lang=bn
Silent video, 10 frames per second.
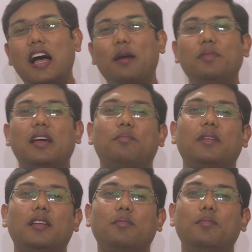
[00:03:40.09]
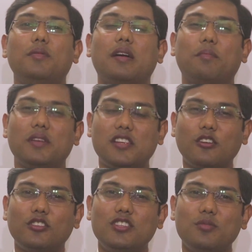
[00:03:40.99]
আপনি আপনার বিমার
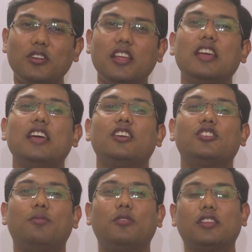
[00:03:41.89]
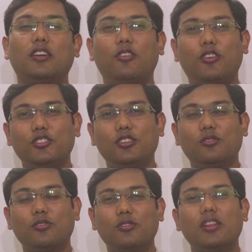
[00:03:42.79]
পেশাগত জীবনে সফলতা অর্জন
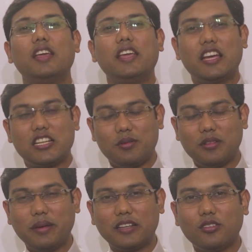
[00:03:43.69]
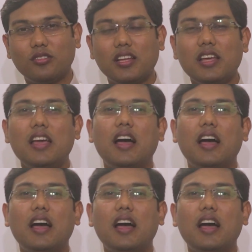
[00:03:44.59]
করুন এই আশাবাদ ব্যক্ত করে